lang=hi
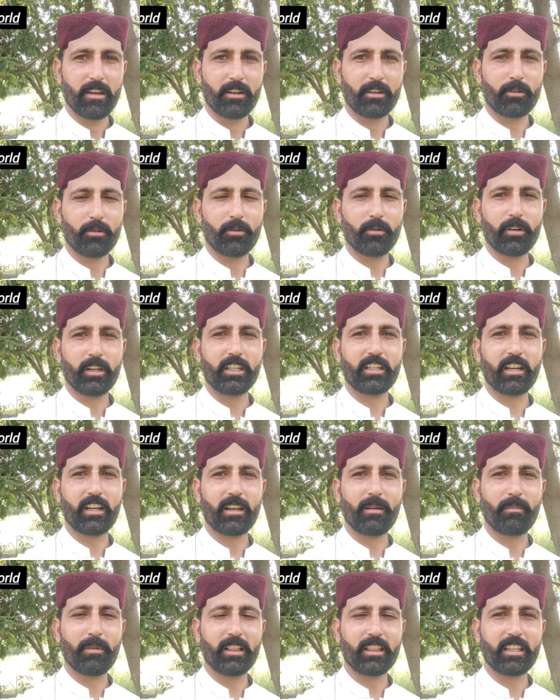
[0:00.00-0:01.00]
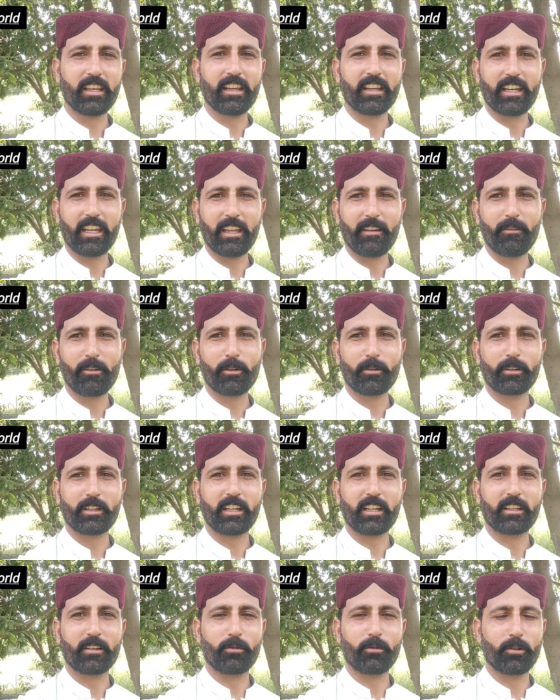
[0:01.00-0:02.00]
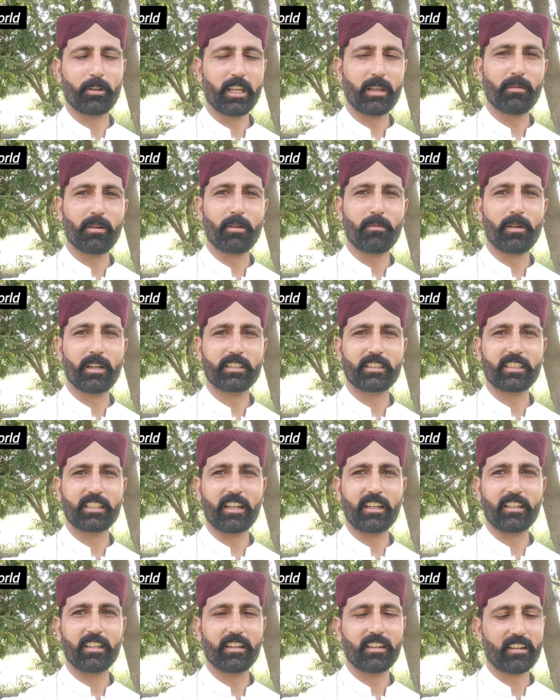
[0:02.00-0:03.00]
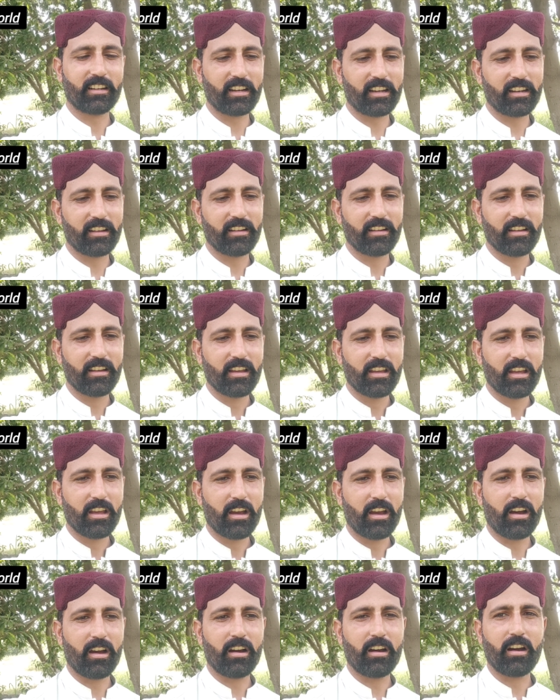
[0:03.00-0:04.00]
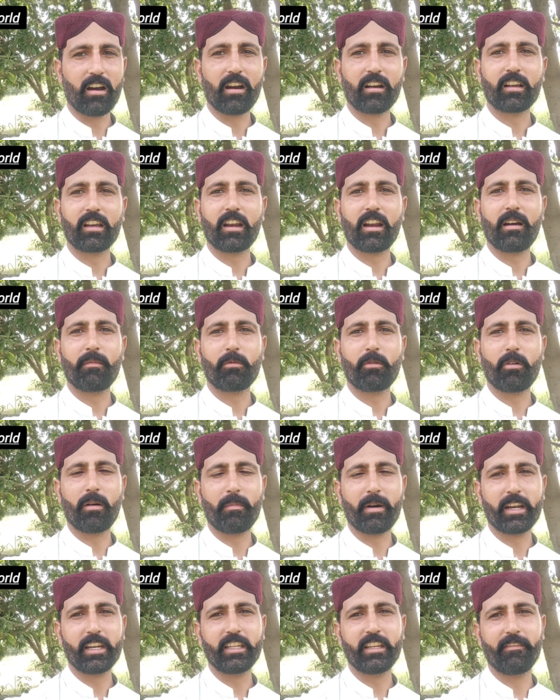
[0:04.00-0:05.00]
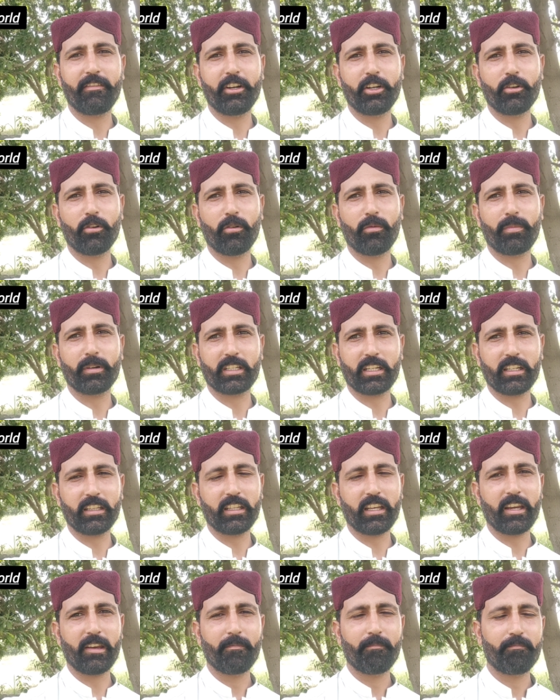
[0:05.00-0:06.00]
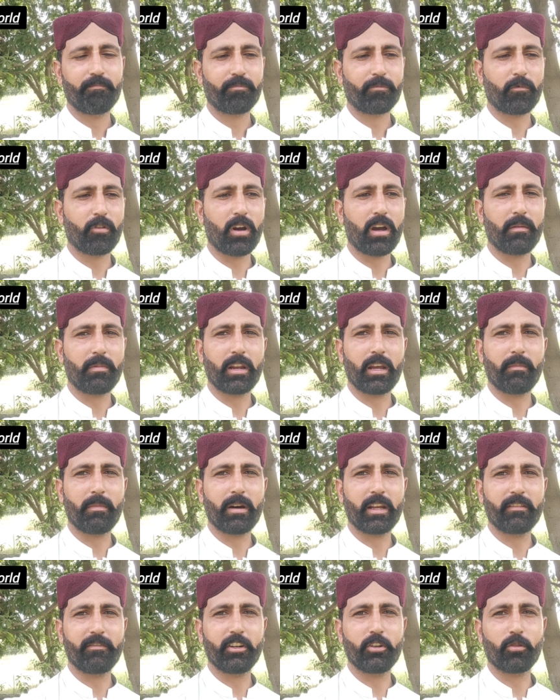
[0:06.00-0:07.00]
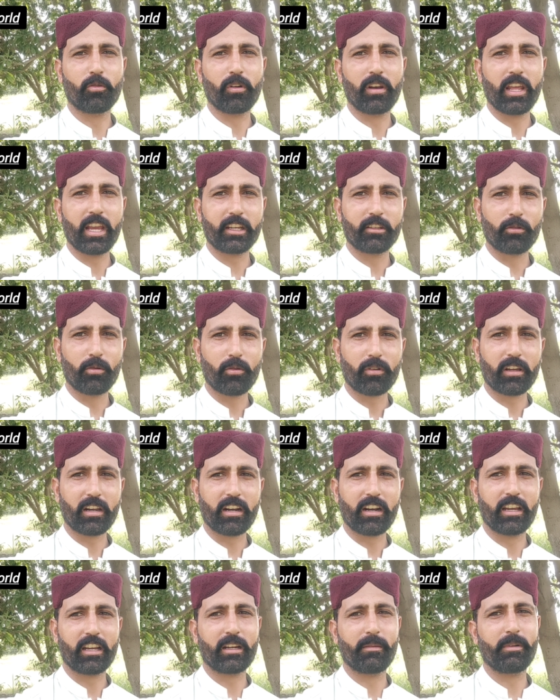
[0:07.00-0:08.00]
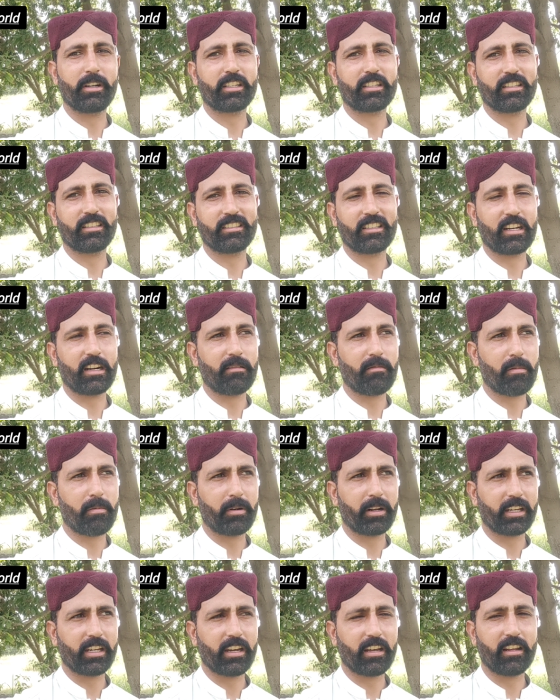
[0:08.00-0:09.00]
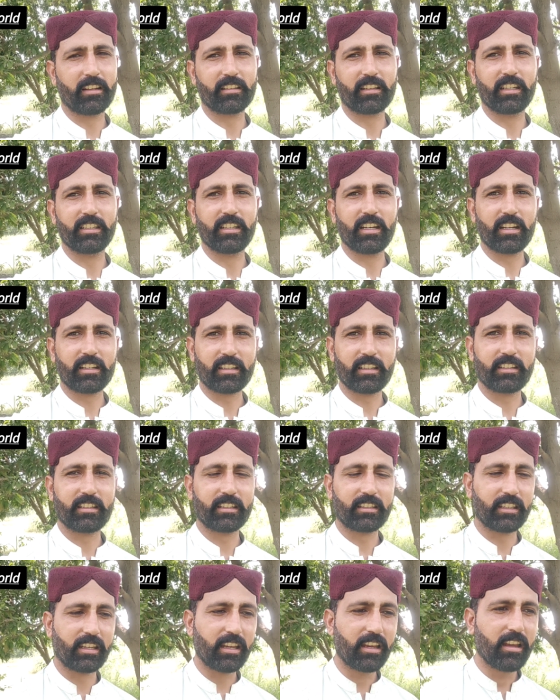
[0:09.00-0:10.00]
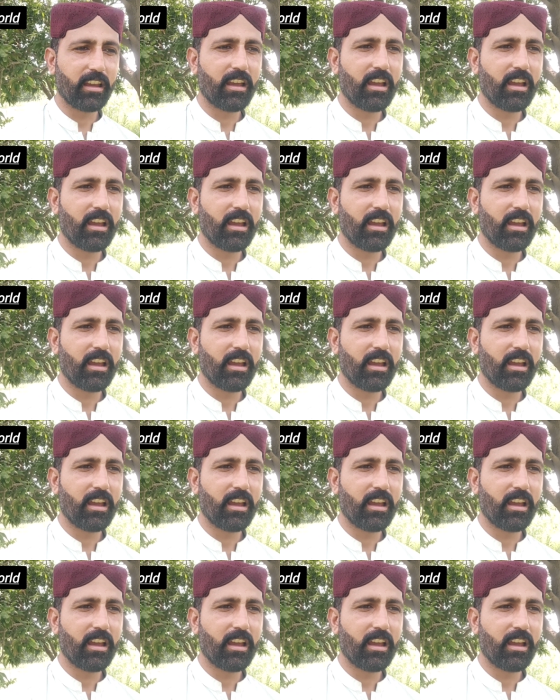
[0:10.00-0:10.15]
तो इन मिलते हैं एक नई वीडियो के साथ कुछ नई मालूम के साथ कल हाँ अगर आपको हमारी ये वीडियो पसंद है तो आपने हमारी वीडियो को लाइक ज़रूर करना है कमेंट्स के अंदर आप अपने ख्याल का इजहार कर सकते हैं